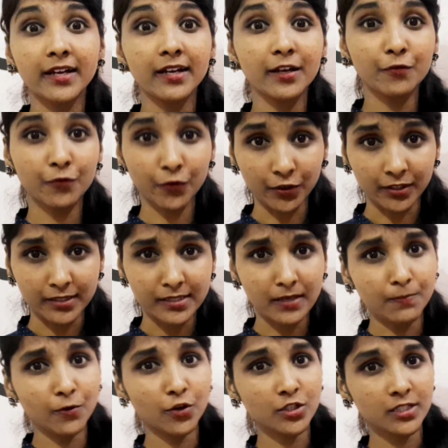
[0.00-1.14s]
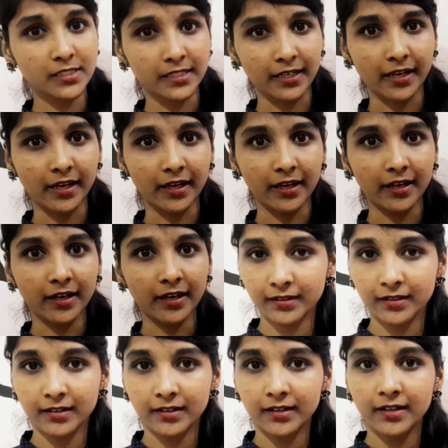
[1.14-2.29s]
के लिए फूड सब कुछ दिए हैं
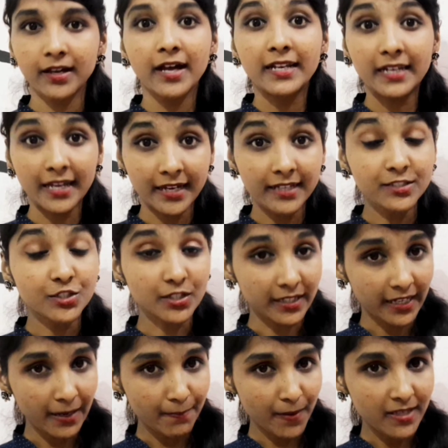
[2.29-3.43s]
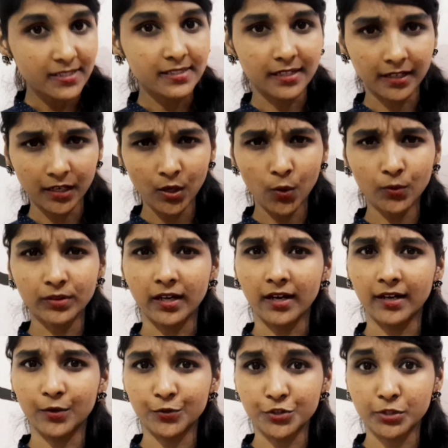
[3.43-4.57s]
लेकिन जिनके पास नहीं होता
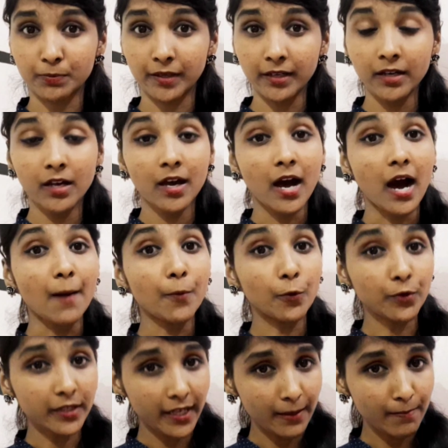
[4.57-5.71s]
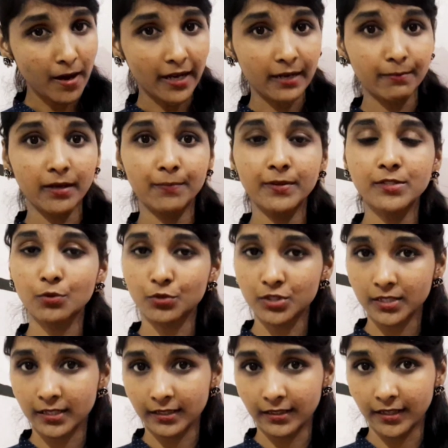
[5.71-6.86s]
है कुछ भी आप उनके बारे में भी सोच
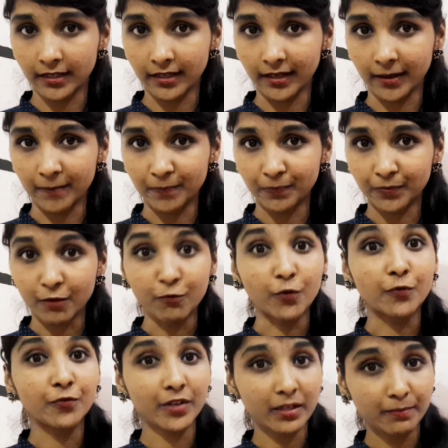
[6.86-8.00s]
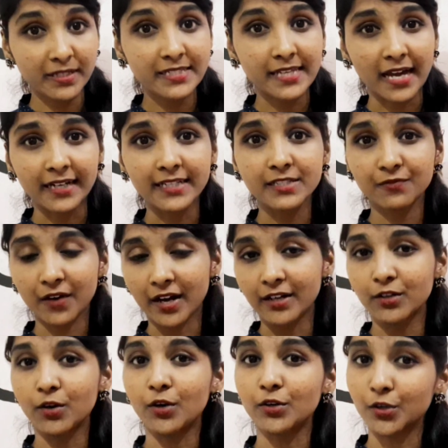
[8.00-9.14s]
कर देखिए वो फिर भी
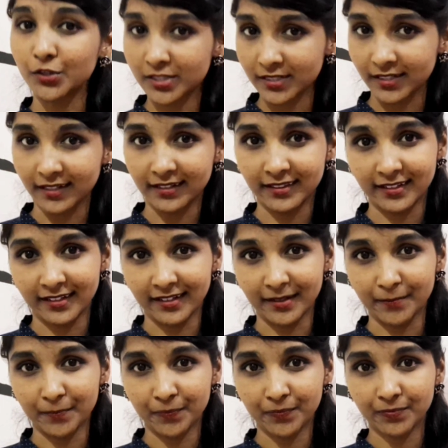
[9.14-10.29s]
सेटिस्फाइड और खुश रहते हैं